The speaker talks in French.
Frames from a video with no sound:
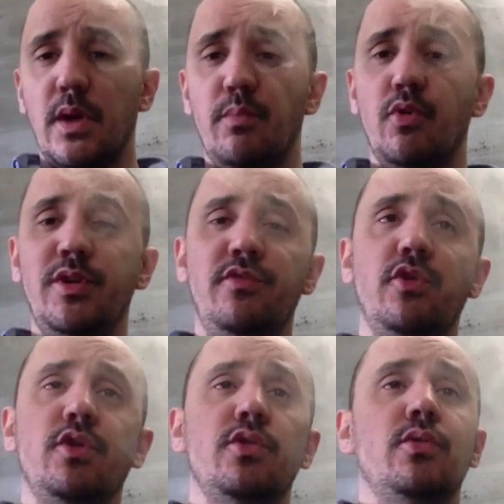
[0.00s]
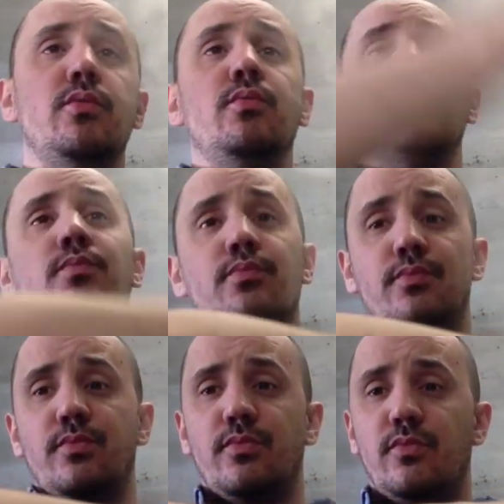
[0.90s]
Au niveau de,
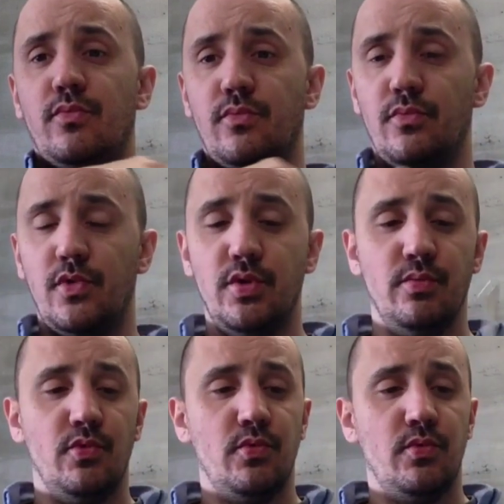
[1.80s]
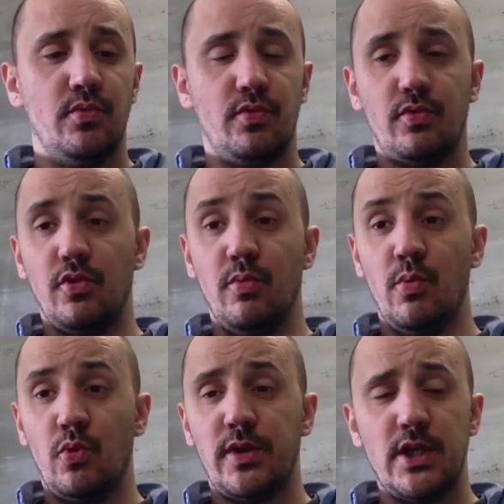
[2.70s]
de mon, donc de mon
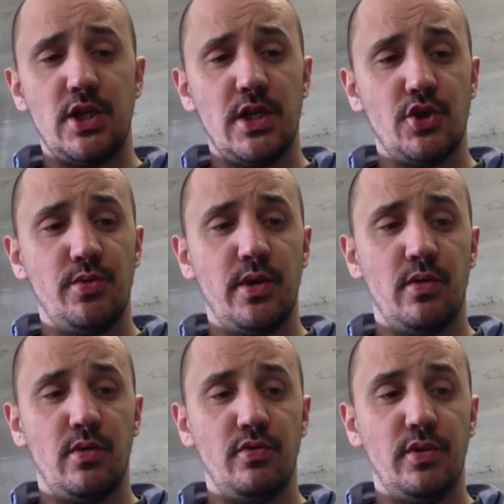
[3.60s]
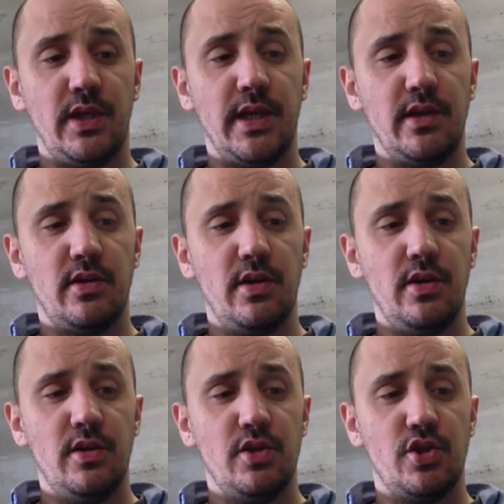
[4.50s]
montage, là je suis en Hurricane
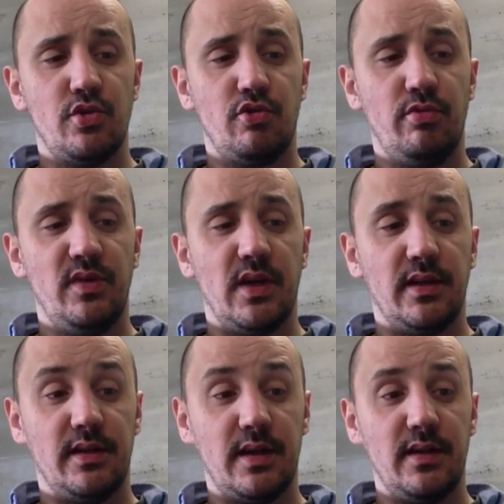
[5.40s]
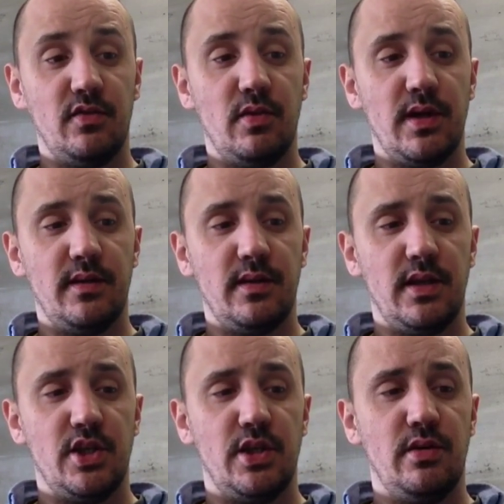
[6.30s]
Coil, je suis à 13 watts et
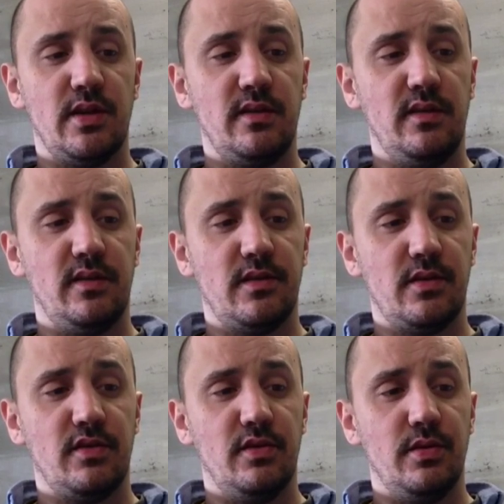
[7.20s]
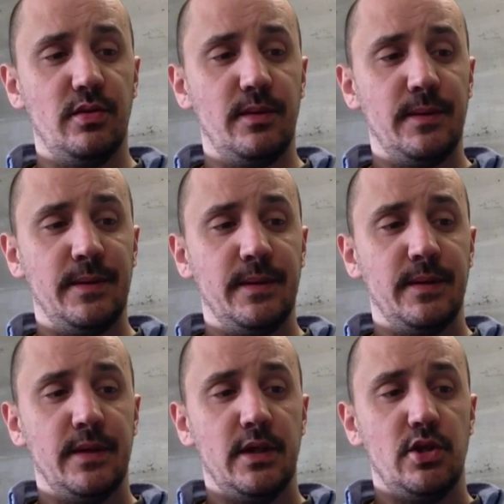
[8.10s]
j'ai une résistance de,
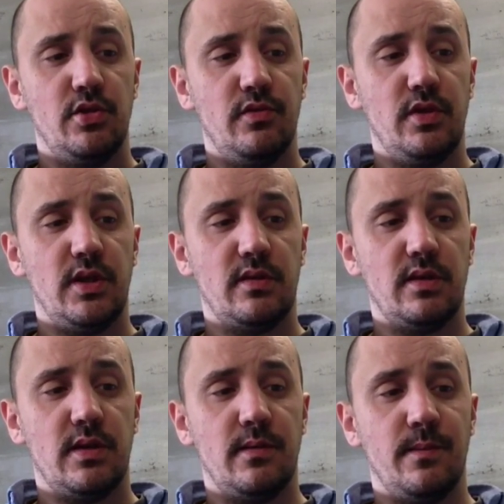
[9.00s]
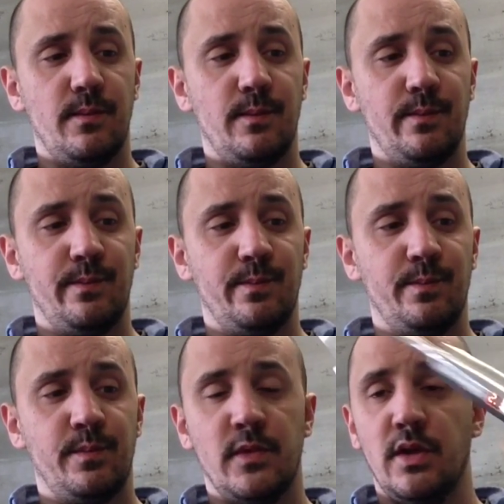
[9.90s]
je dire ça,
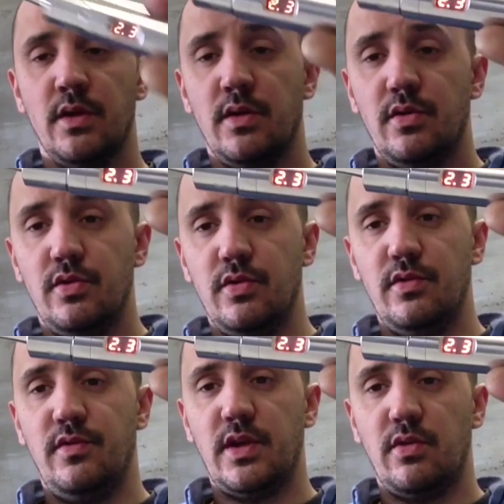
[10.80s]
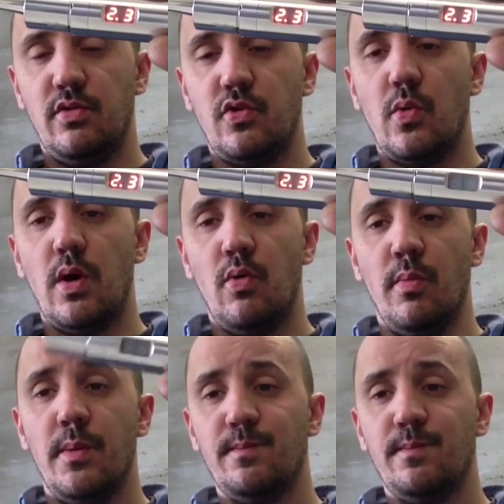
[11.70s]
2,3 ohms.